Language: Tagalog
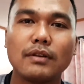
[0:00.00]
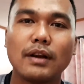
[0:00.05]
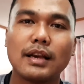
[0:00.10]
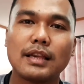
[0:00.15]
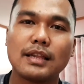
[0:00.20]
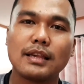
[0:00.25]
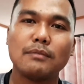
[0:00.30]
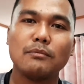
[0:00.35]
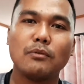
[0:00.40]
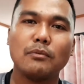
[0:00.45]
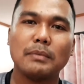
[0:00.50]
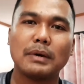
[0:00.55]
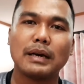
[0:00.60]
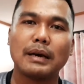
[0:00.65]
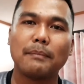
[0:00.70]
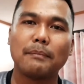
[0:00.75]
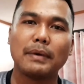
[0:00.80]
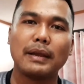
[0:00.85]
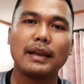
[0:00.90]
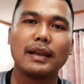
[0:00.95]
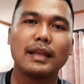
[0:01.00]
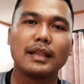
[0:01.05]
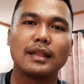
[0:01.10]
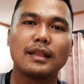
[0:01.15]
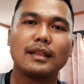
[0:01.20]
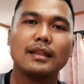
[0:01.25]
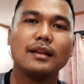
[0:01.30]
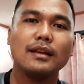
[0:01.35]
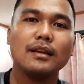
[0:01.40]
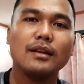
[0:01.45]
ug asa mo makapalit
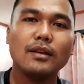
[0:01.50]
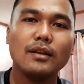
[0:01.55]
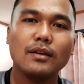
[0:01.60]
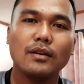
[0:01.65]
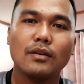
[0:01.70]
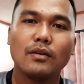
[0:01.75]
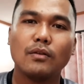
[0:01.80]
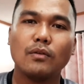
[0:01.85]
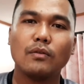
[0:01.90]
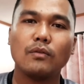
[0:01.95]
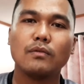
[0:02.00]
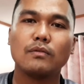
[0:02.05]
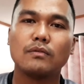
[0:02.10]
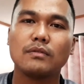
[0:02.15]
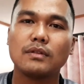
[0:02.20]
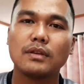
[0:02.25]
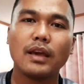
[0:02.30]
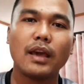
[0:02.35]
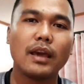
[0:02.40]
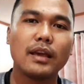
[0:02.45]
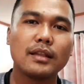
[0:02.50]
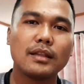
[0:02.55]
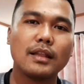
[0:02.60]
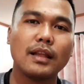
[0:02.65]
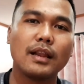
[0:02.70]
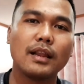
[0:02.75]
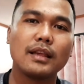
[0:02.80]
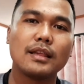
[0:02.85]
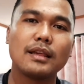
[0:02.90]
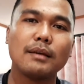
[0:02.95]
og cake
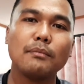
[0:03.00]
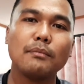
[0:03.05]
diri sa